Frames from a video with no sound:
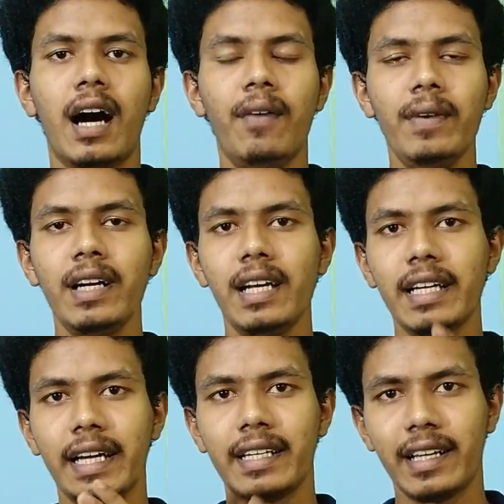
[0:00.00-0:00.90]

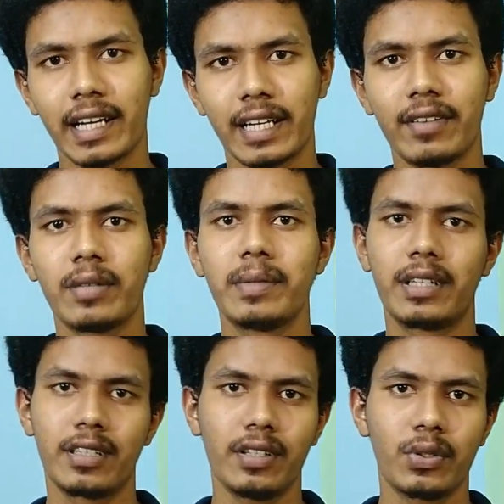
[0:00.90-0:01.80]
அவங்களுக்கு என்ன
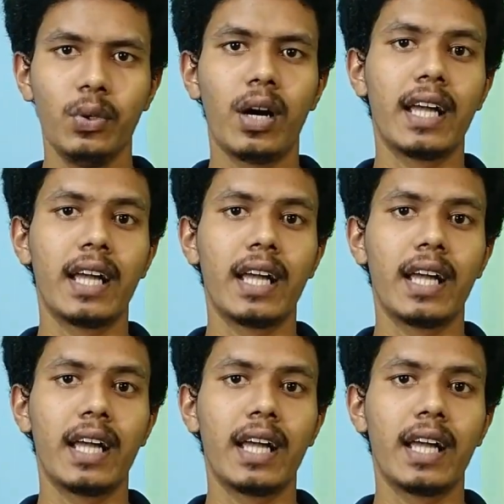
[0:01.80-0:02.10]
ரெக்குவயர்மெண்ட் இருக்கோ